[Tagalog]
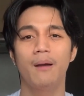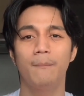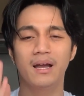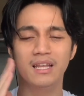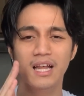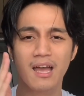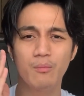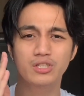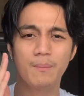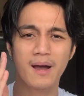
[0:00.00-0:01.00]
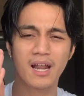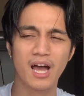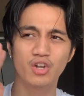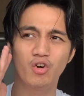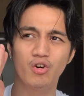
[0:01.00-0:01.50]
Pag nilagay mo siya parang
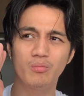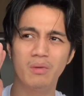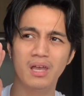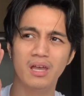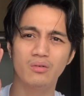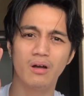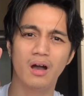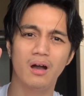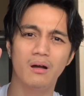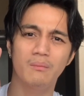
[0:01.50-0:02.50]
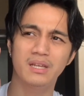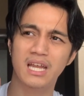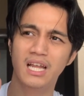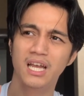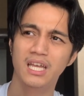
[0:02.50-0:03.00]
ano, may ano ka, may
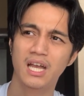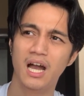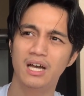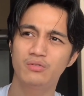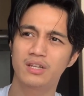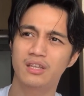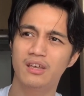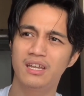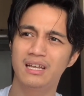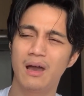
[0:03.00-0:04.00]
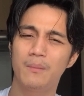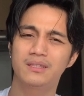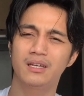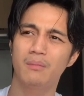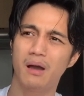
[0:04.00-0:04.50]
nilagay kang ano ata yung
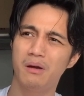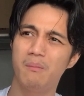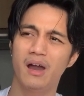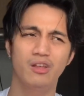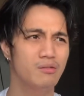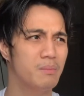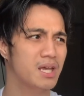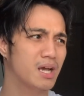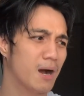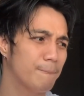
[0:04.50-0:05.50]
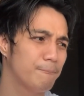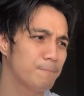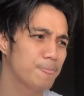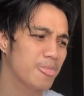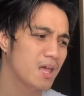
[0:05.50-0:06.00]
ginagamit sa mga babae yung makeup.
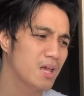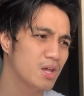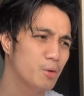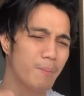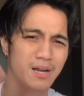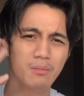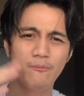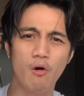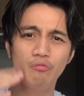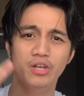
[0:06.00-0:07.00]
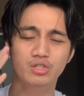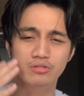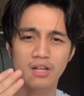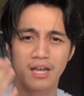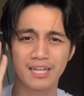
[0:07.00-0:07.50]
Parang may
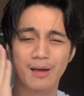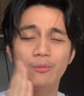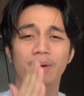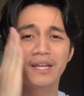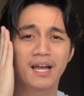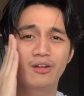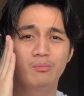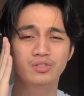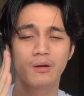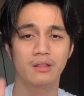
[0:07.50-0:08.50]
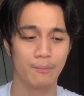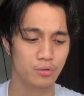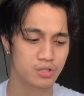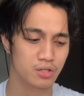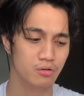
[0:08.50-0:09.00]
foundation na ginagamit pag ginagamit mo siya,
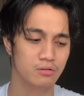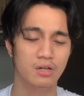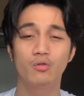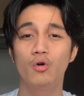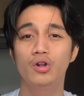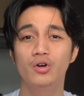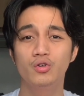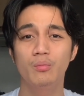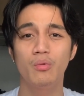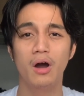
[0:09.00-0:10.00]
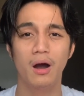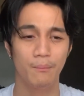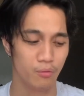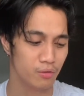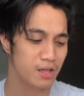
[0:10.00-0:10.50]
tapos ano, nag-glow yung mukha
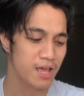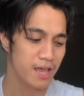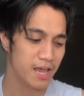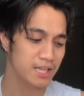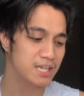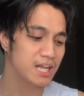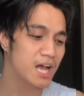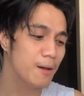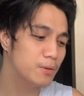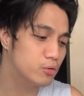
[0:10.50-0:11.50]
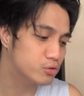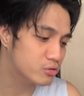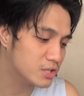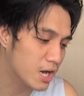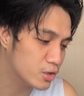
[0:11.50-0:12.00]
mo. And ginagamit ko
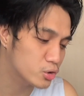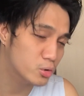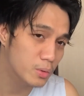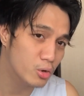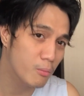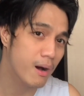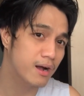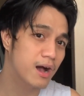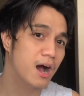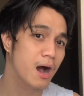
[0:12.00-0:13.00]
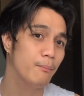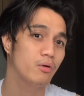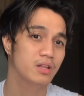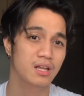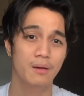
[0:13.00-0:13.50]
to sa ano, tuwing umaga,
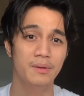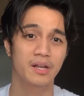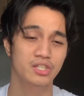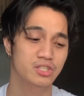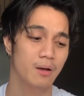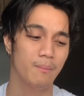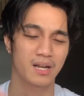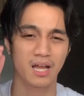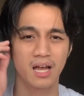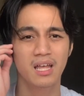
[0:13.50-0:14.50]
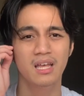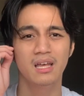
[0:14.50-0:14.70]
hapon, and gabi rin siya para